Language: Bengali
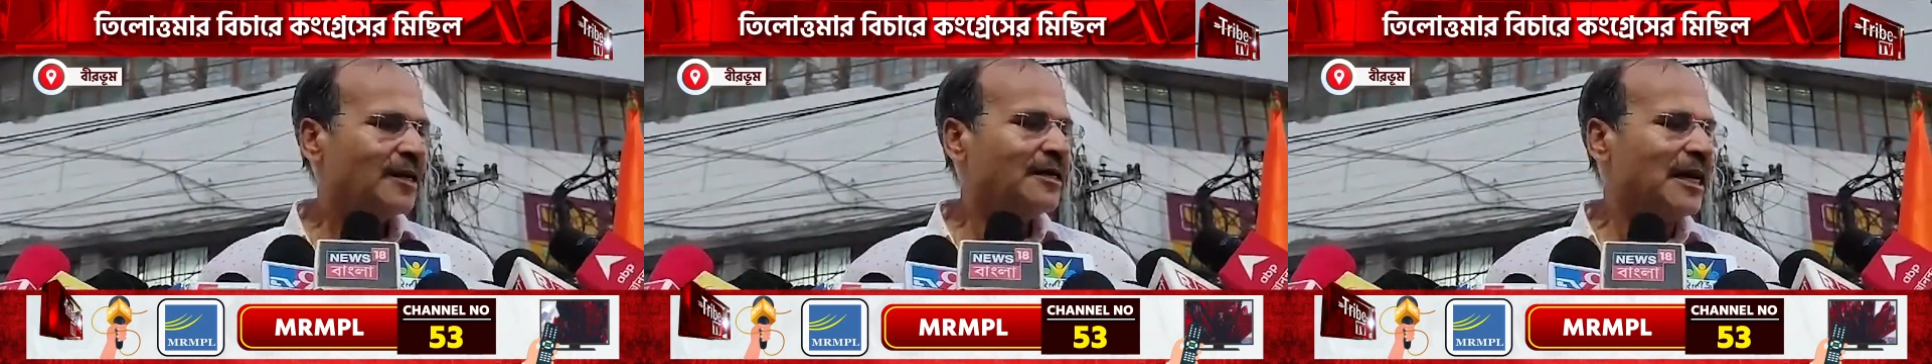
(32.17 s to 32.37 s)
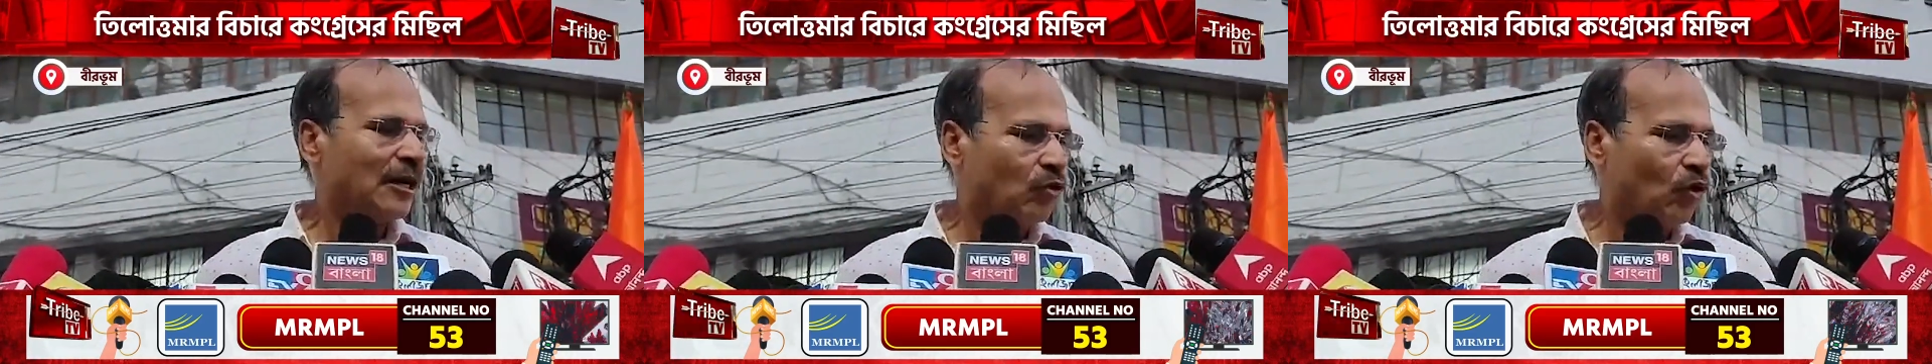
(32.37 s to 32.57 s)

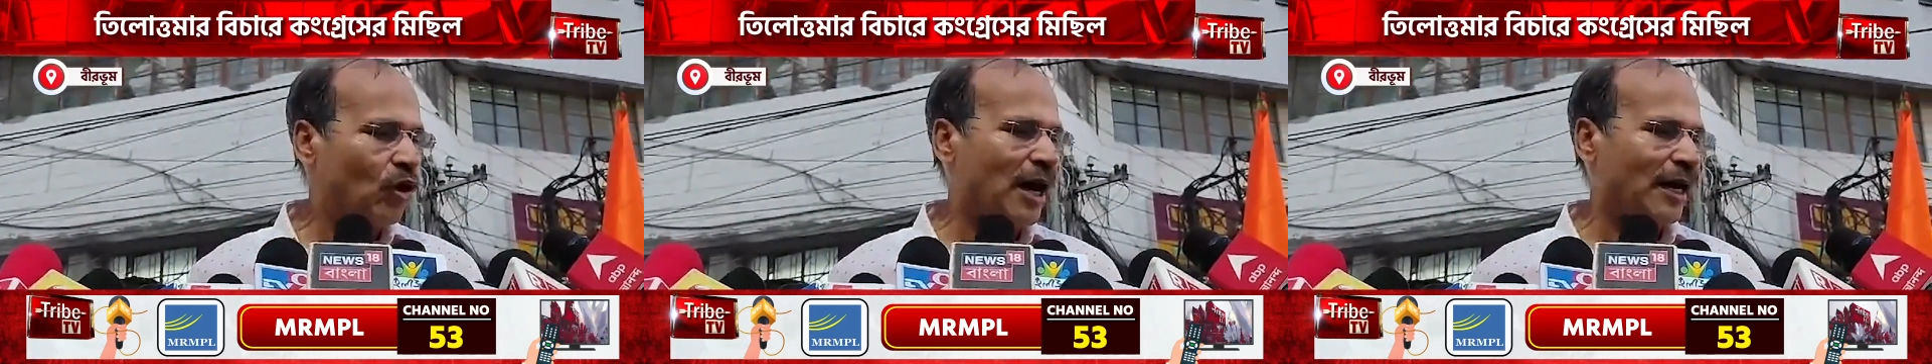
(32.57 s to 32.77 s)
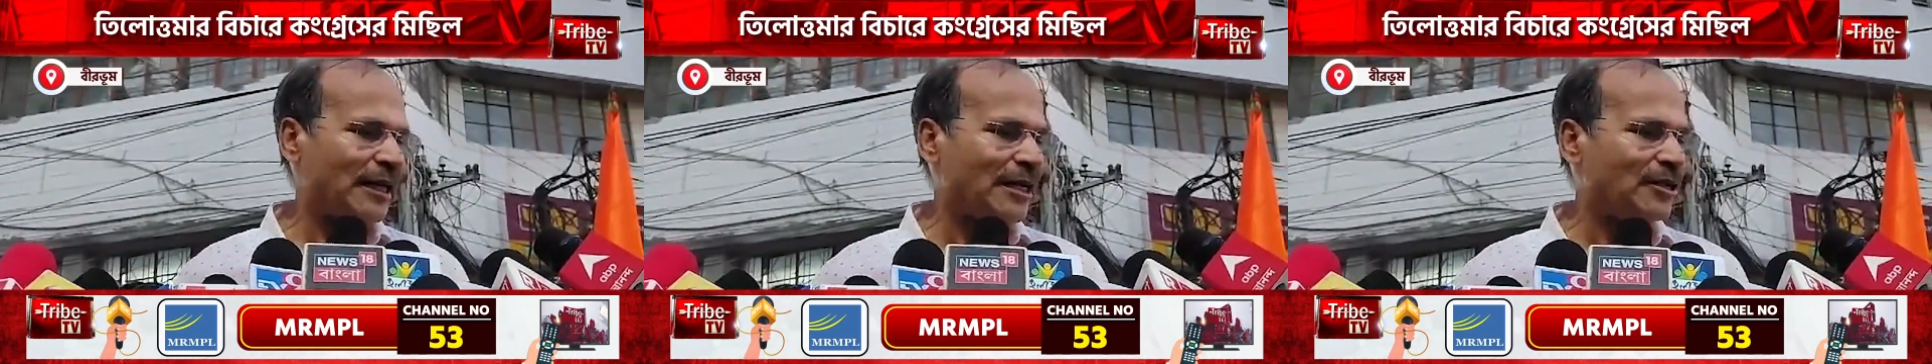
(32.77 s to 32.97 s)
যে
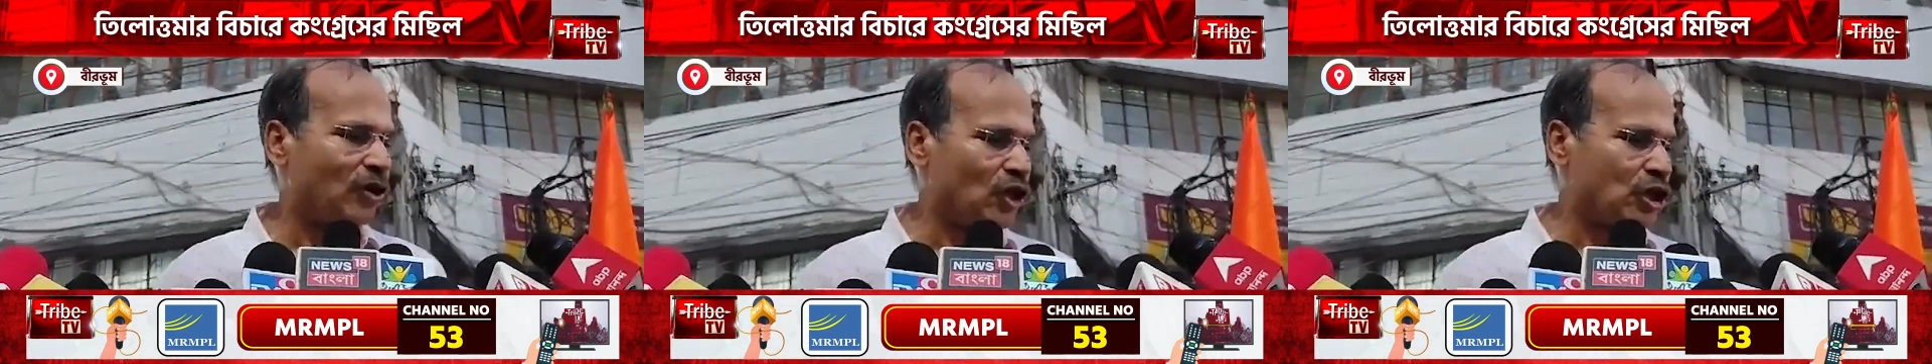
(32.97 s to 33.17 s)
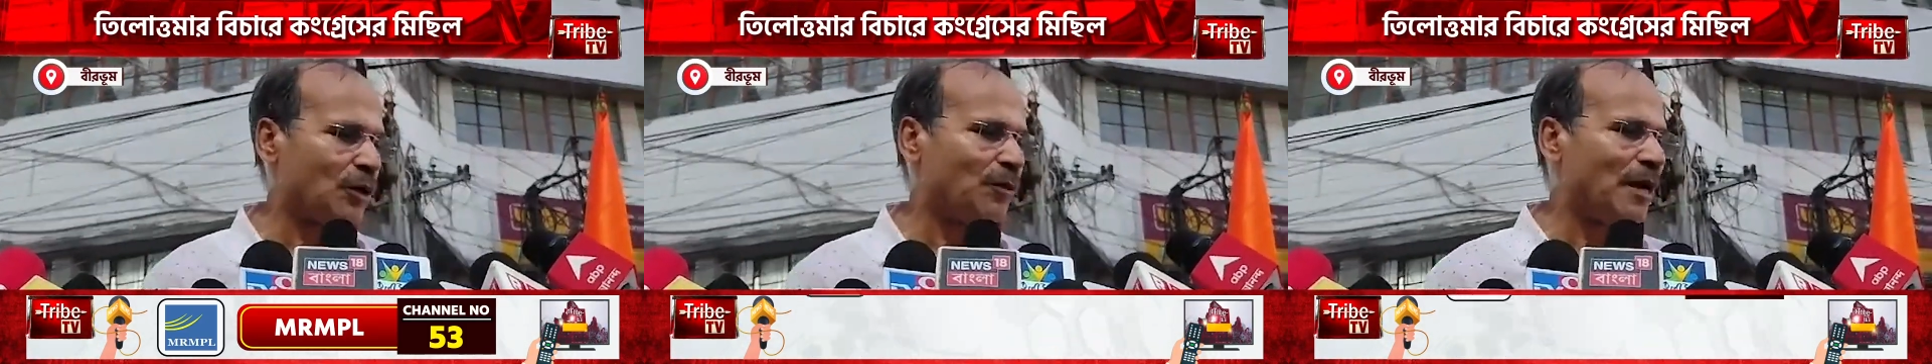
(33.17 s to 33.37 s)
কলকাতায়
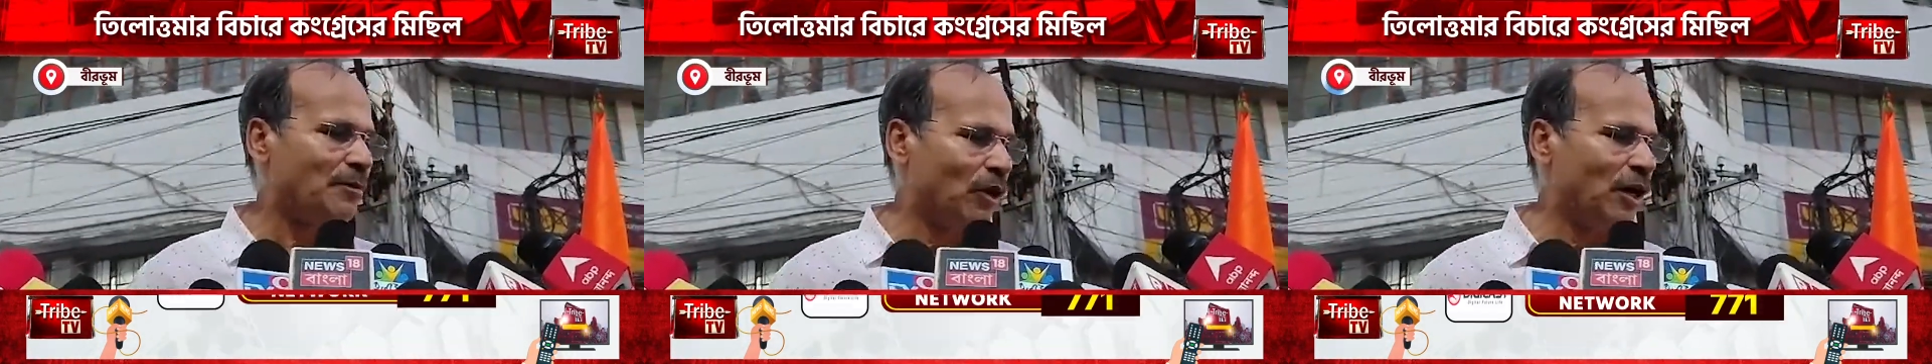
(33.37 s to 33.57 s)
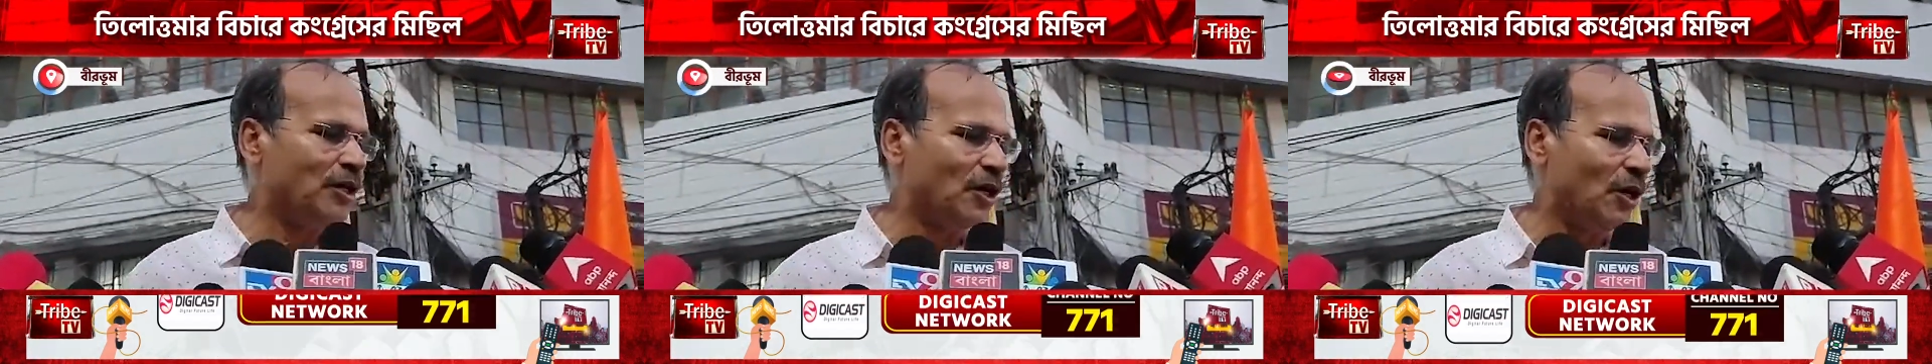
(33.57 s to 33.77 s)
জনসভায়
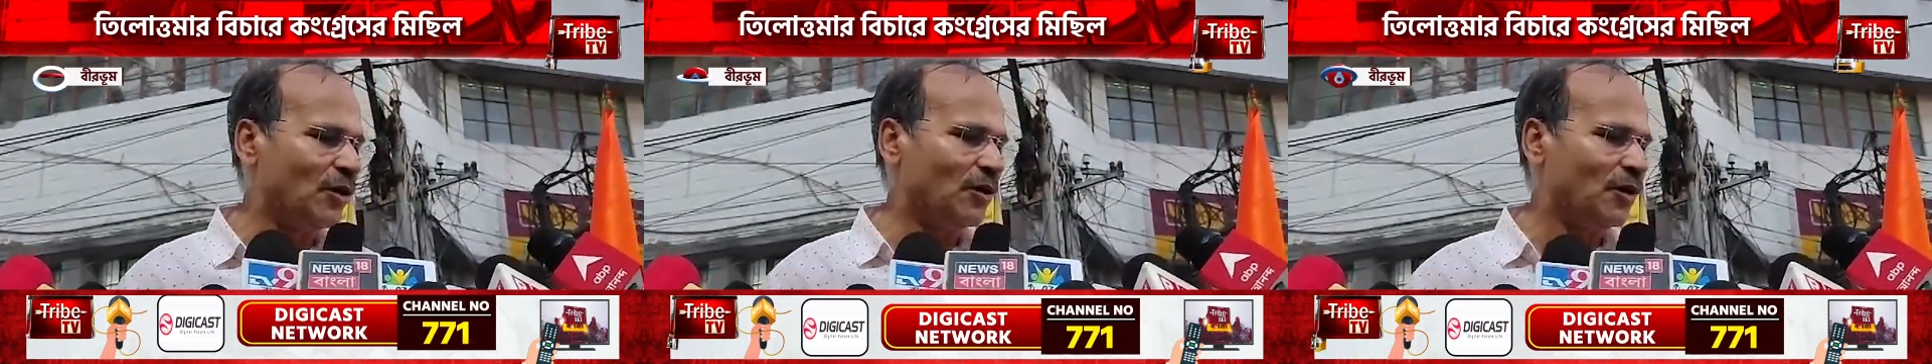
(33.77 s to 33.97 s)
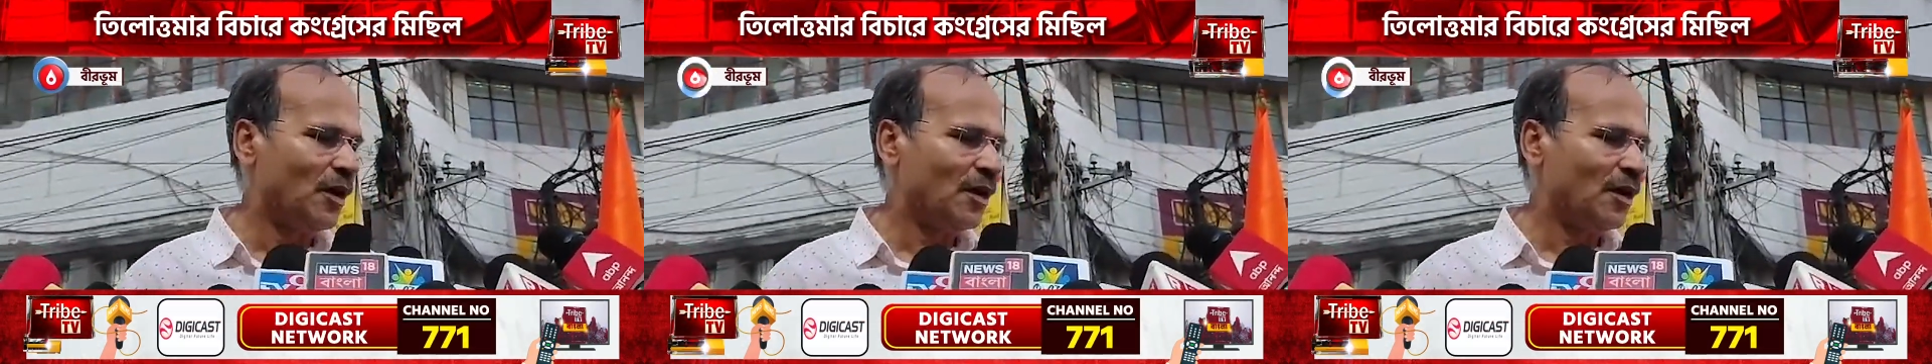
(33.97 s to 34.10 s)
বলেছিল